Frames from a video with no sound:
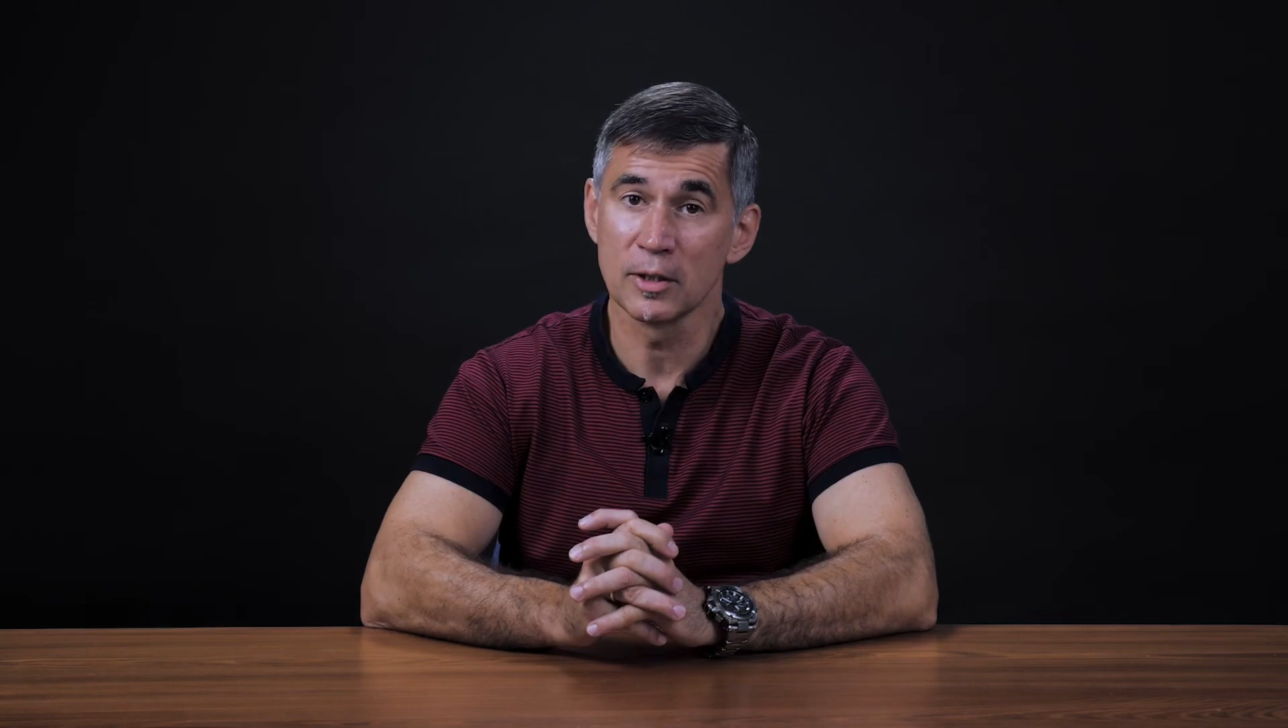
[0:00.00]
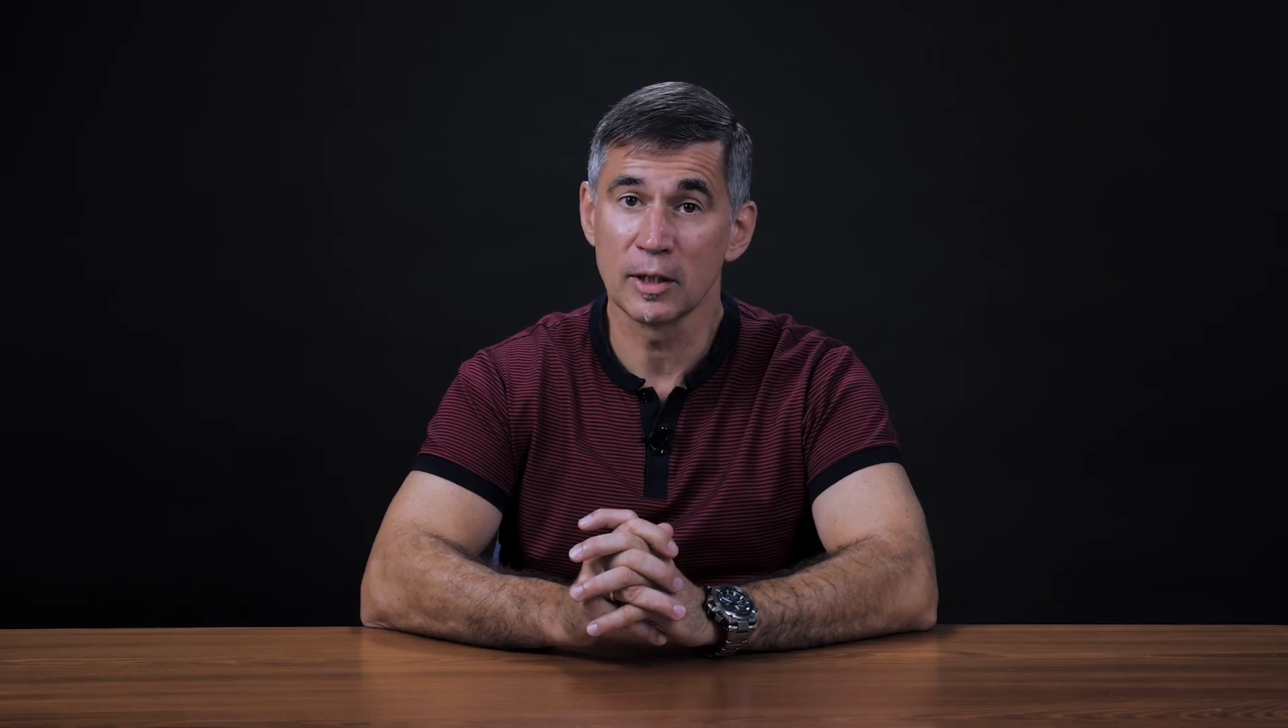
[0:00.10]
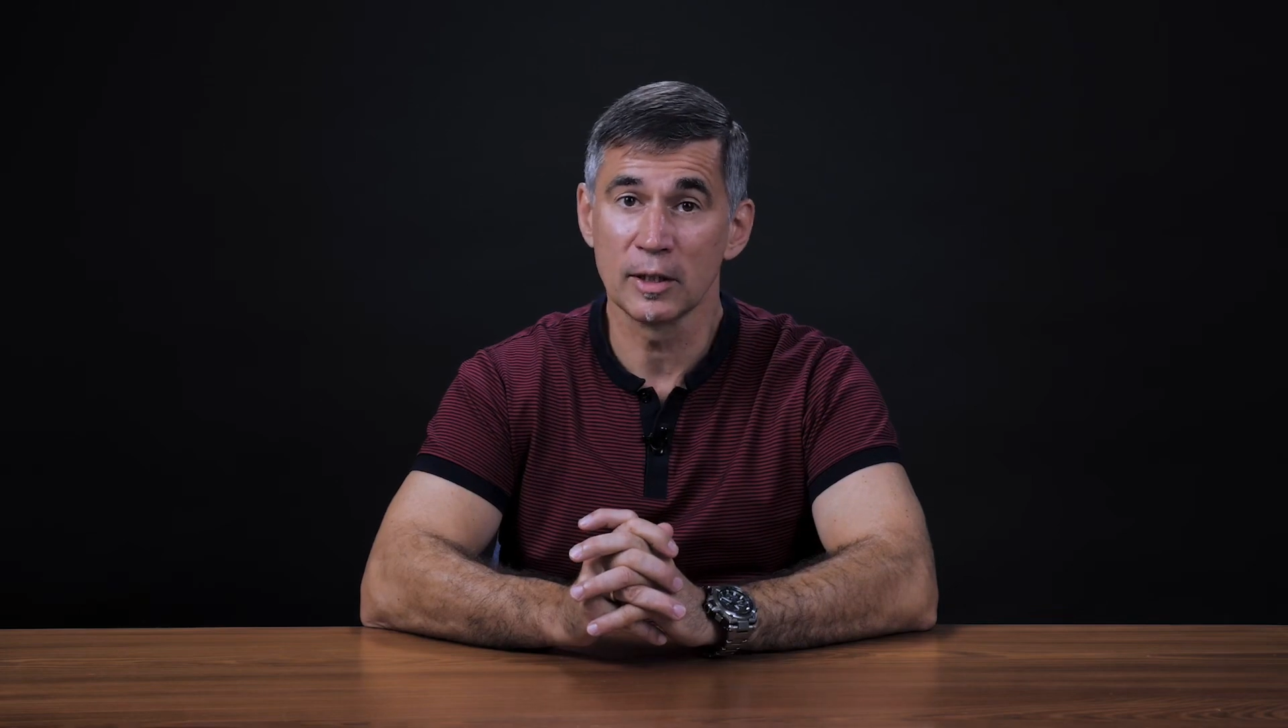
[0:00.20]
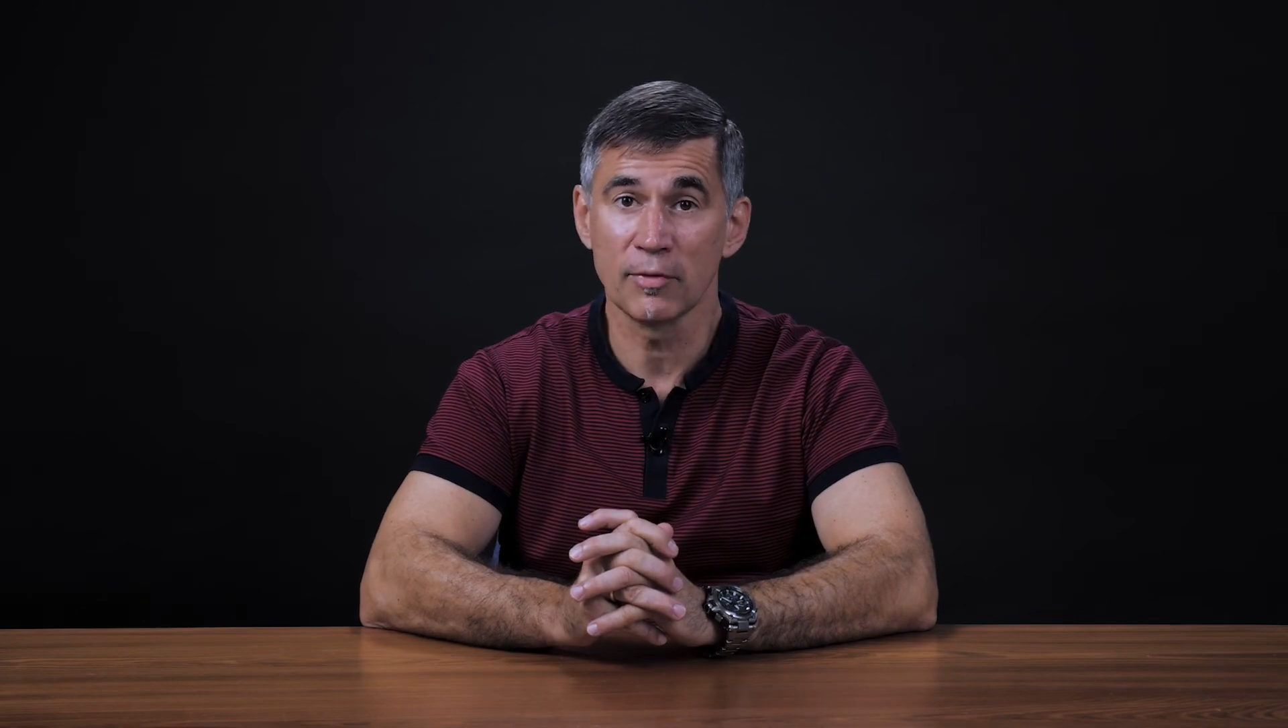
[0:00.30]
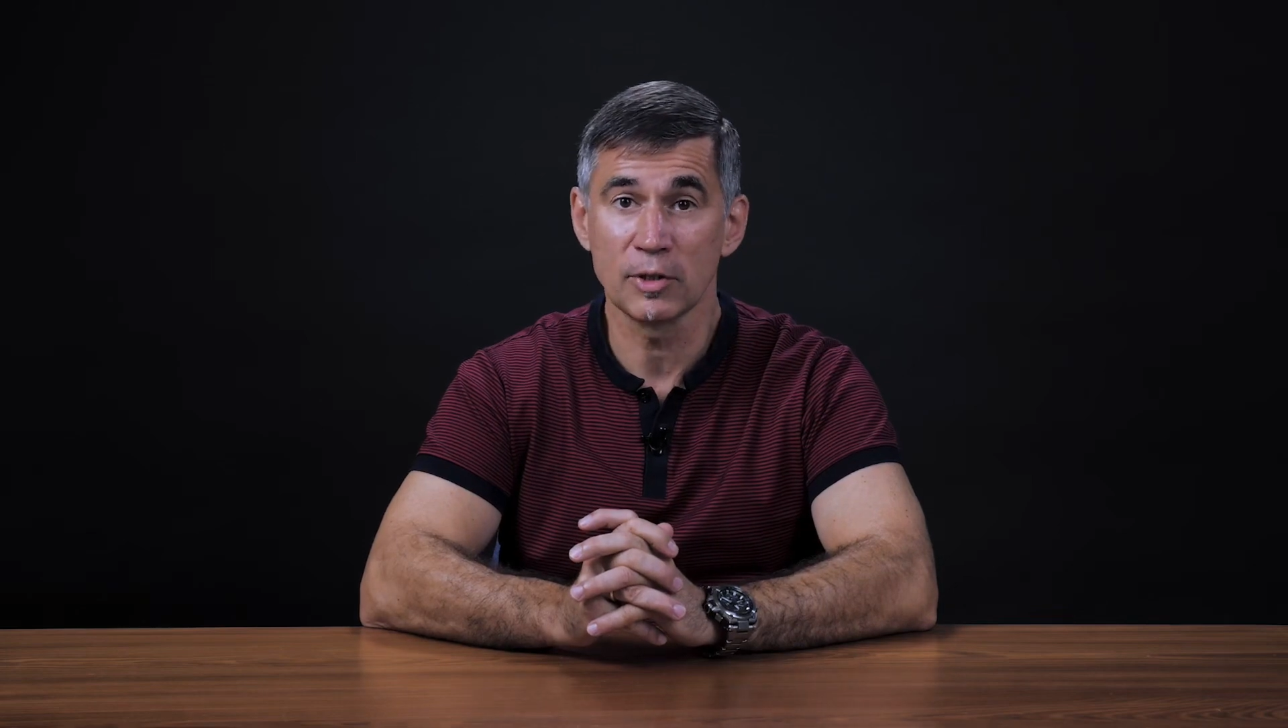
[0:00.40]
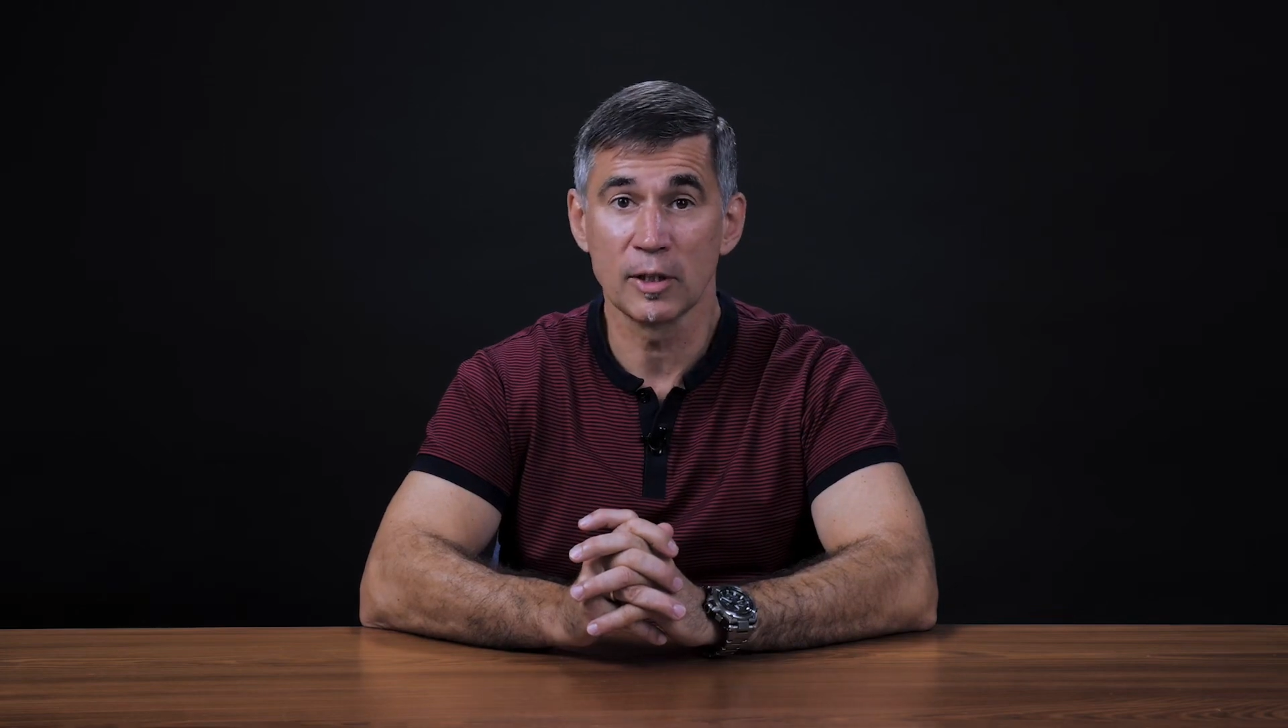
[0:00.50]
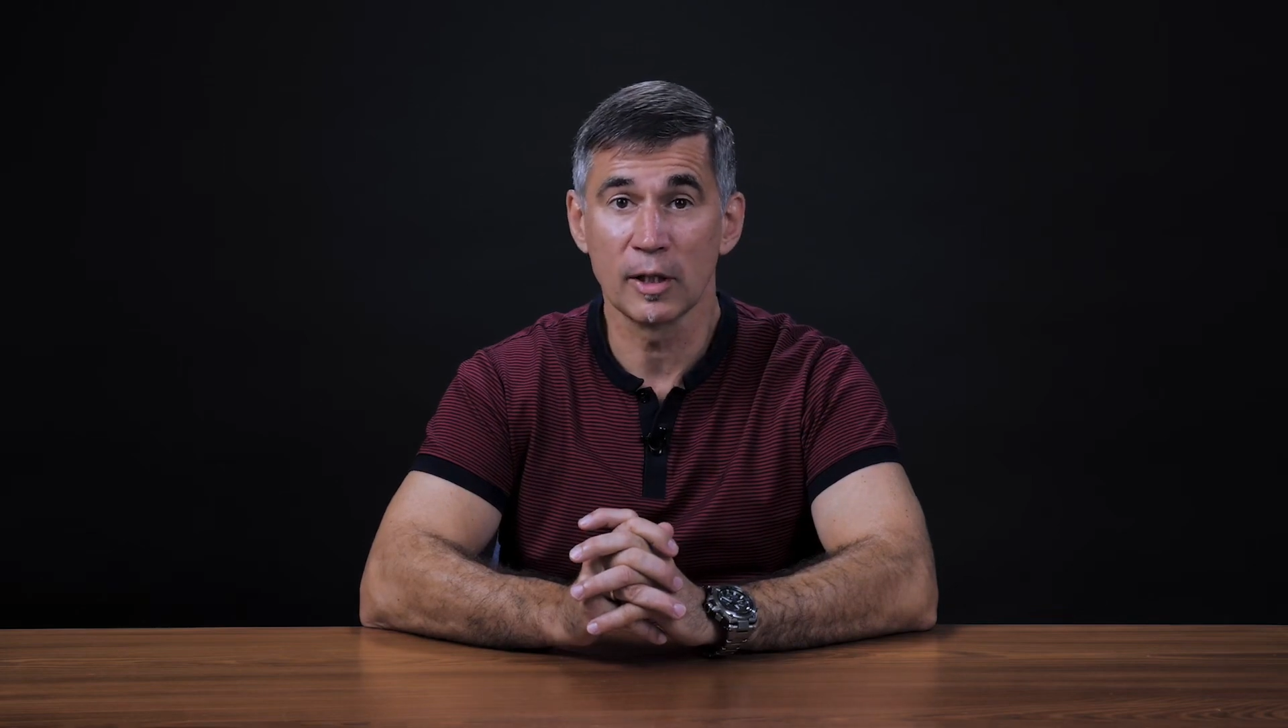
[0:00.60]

из окинавских